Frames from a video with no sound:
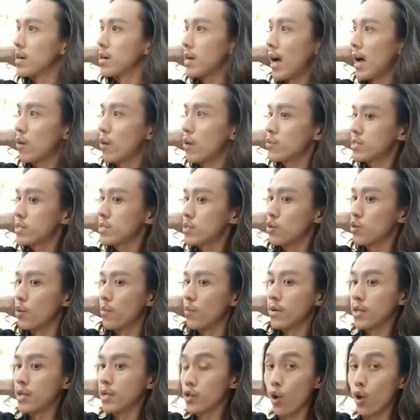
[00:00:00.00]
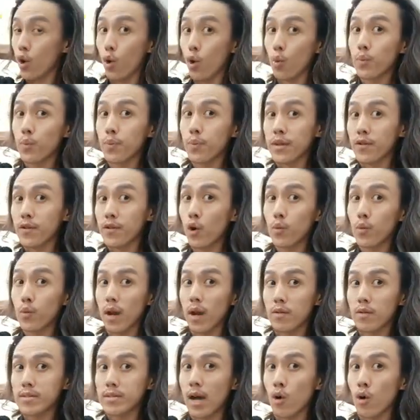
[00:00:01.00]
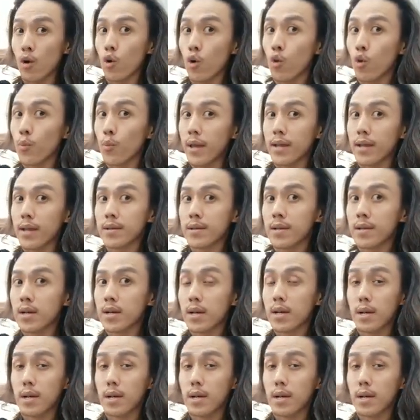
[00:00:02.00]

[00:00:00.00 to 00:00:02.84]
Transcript: 靠近我们的头皮后脑勺后面，